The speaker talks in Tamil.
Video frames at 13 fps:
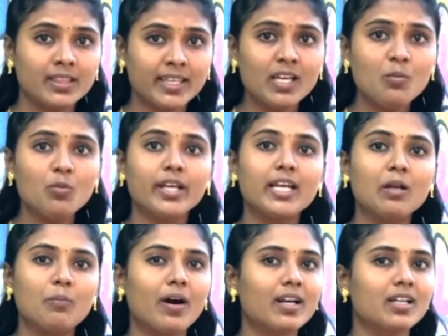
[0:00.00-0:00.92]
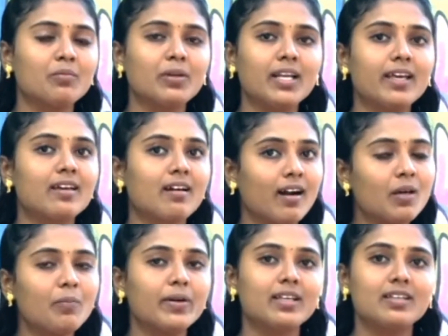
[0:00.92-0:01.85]
இத்தகைய முறையில் பார்க்கும் நிலை
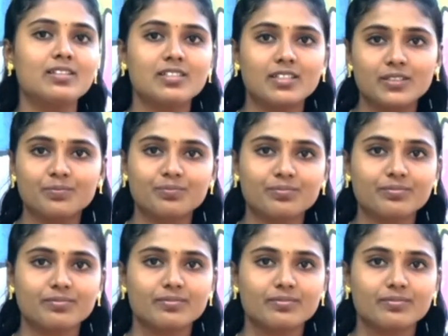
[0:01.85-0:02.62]
காணப்படுகின்றது